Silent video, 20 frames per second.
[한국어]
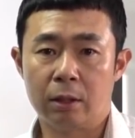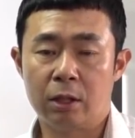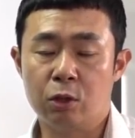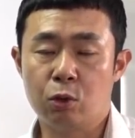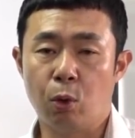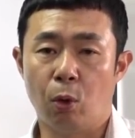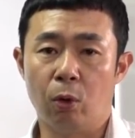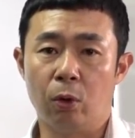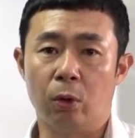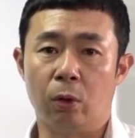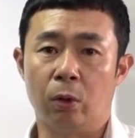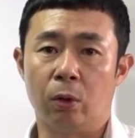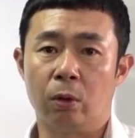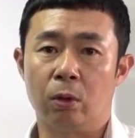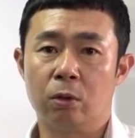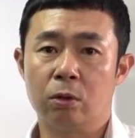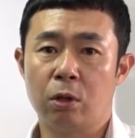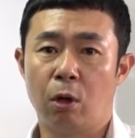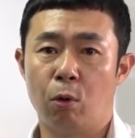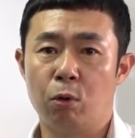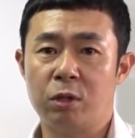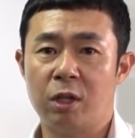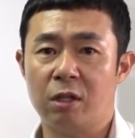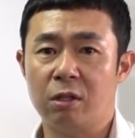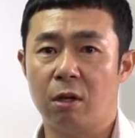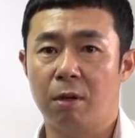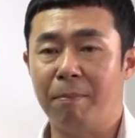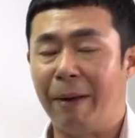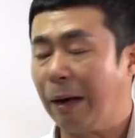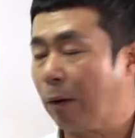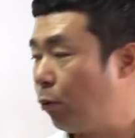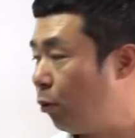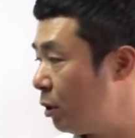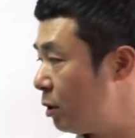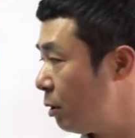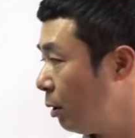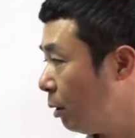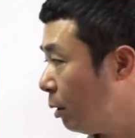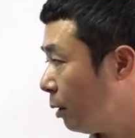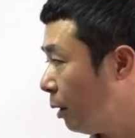기존 서울시에서는 막고
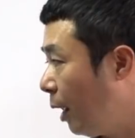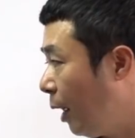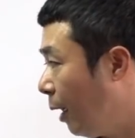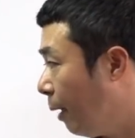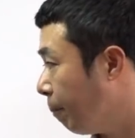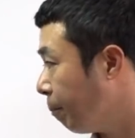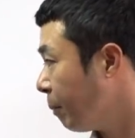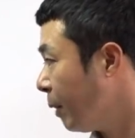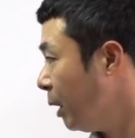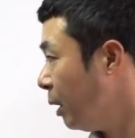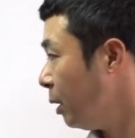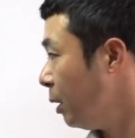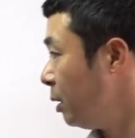있었는데